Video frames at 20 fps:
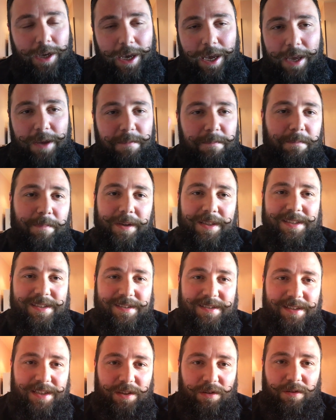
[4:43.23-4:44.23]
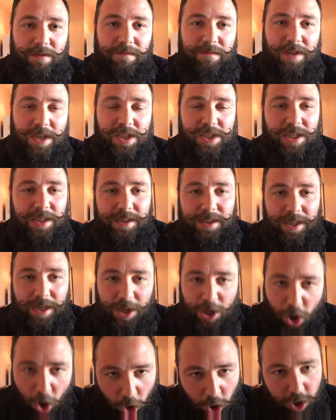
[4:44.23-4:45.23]
è impazzito invece a
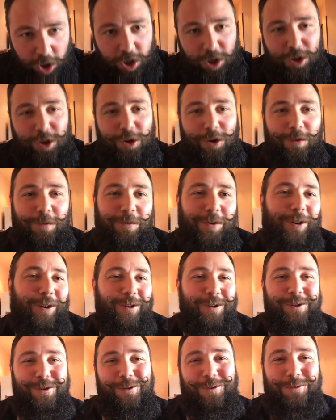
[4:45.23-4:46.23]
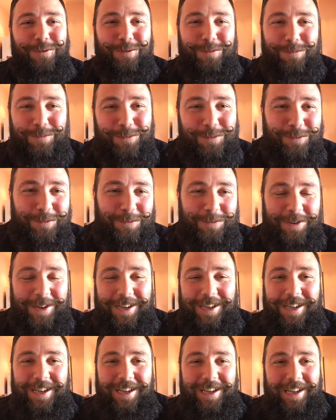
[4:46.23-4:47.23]
dire no, io voglio
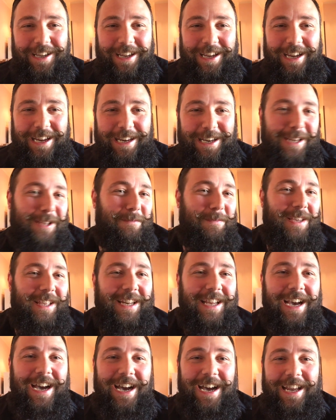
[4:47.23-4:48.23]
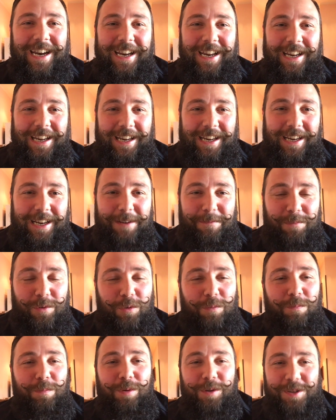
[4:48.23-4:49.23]
comunque eliminare il
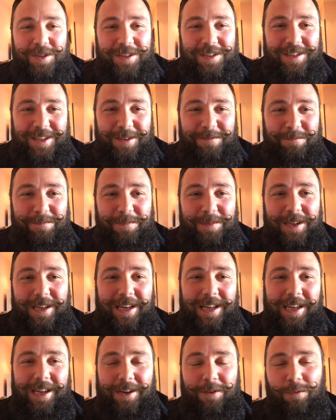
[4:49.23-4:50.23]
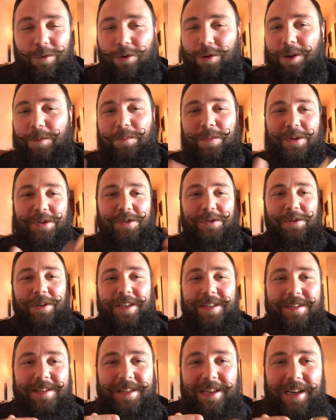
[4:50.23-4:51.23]
più possibile quello che possono
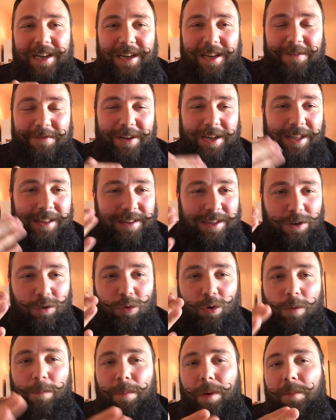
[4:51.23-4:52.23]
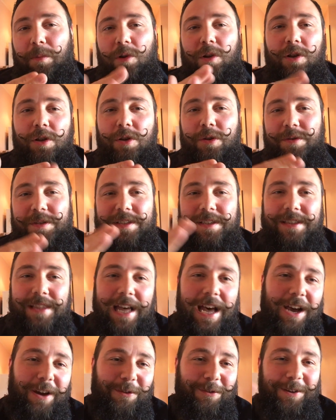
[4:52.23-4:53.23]
essere le filettature o proprio gli
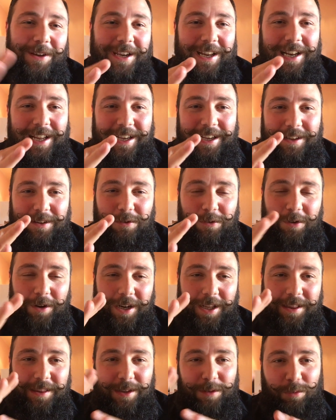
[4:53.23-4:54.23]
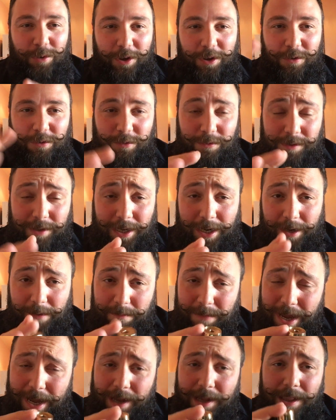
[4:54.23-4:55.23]
ostacoli che la corrente può incontrare.
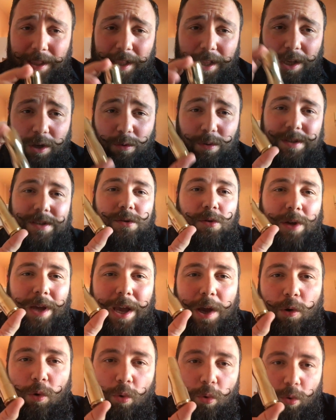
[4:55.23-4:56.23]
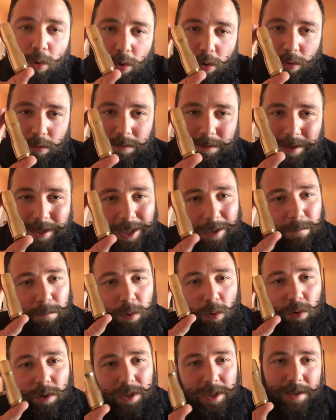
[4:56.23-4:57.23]
Beh, questo è uno dei
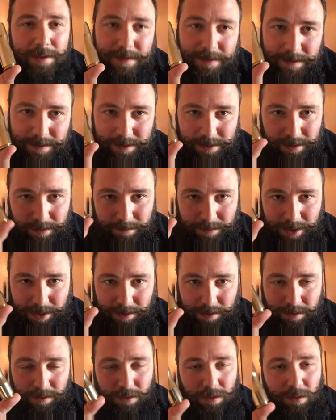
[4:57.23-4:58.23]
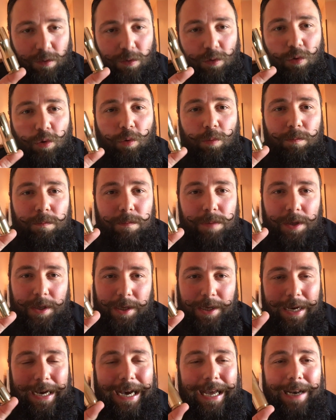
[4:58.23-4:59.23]
pochissimi tubi
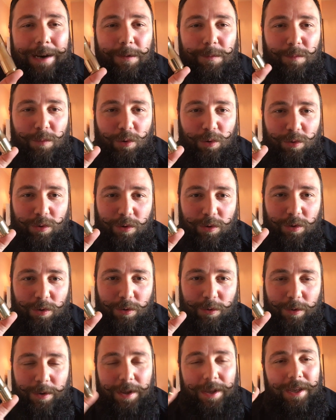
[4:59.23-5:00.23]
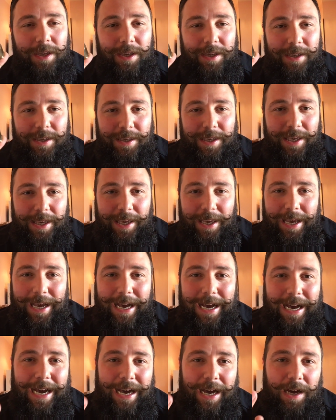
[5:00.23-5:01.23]
al mondo
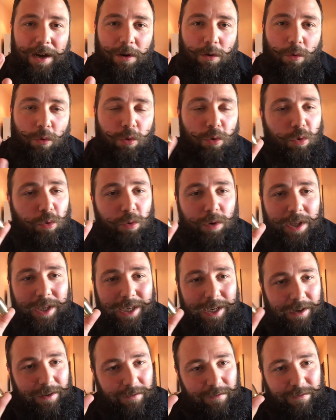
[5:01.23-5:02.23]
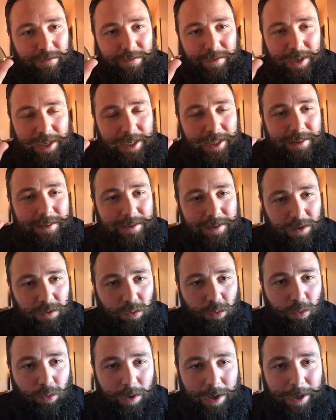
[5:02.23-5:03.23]
che ha un'unica
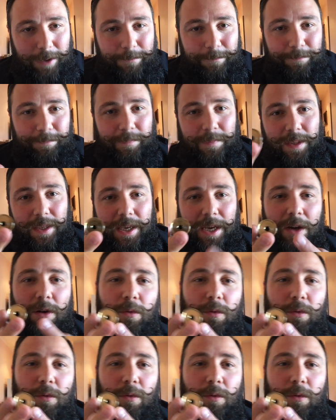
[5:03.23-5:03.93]
filettatura che